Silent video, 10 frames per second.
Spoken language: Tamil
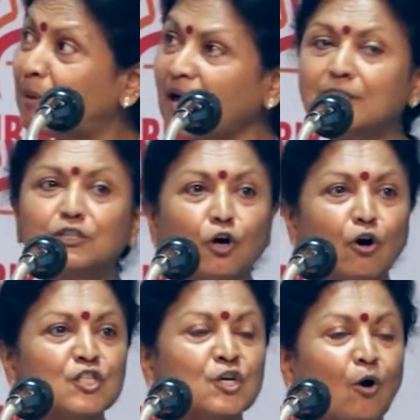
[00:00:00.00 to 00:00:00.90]
பிளக்
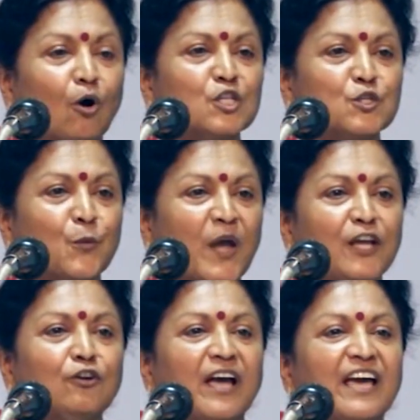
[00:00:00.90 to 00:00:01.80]
தோஸ் ஹோல்ஸ் வே
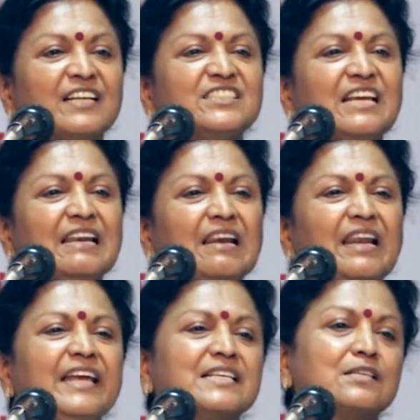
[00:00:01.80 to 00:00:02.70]
யுவர் எனர்ஜி
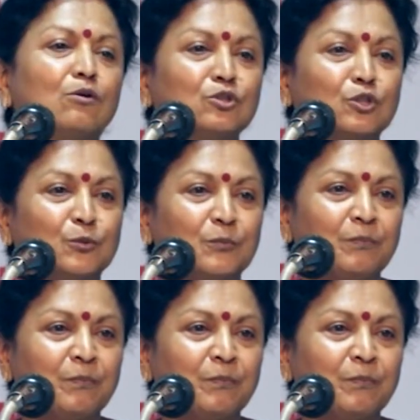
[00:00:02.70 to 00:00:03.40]
லீக்ஸ் அவுட் த்ரூ